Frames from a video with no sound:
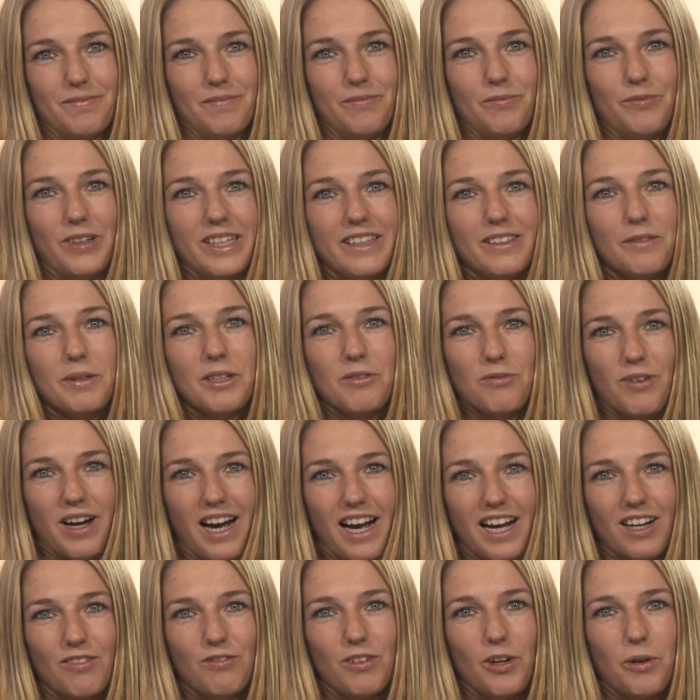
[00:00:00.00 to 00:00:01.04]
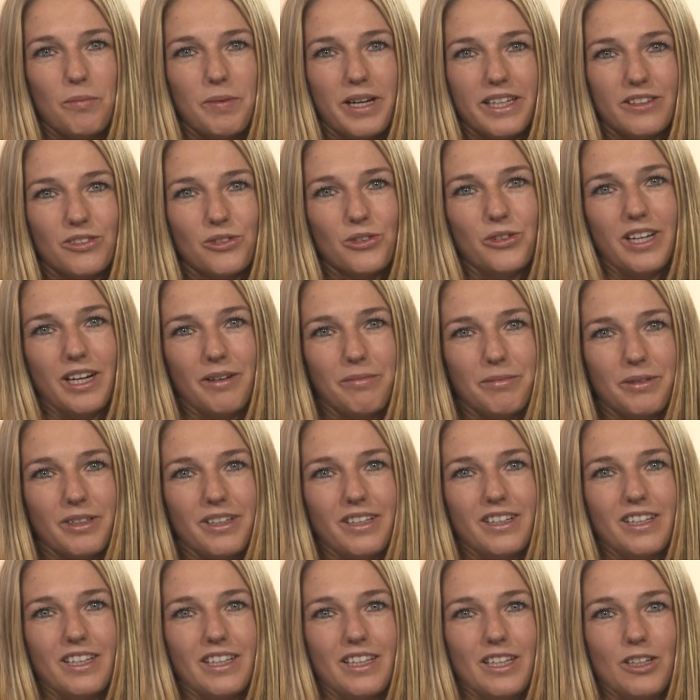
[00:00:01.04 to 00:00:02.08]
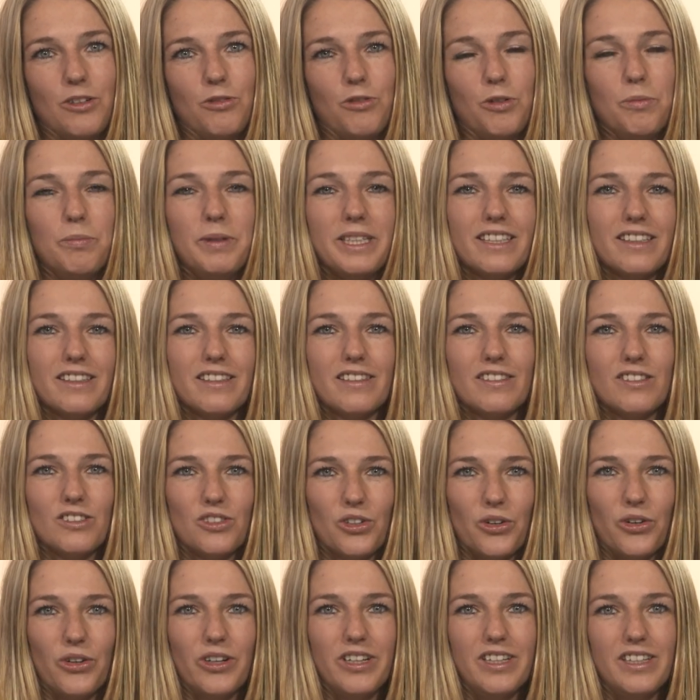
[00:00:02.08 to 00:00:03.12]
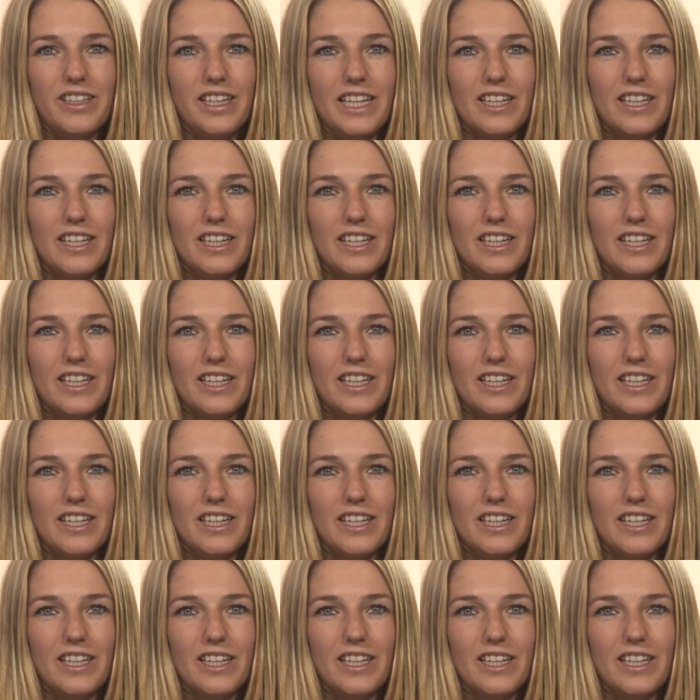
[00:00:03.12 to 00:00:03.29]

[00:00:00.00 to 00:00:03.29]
Wenn Sie mich fragen, warum Esculap? Für mich ist es toll,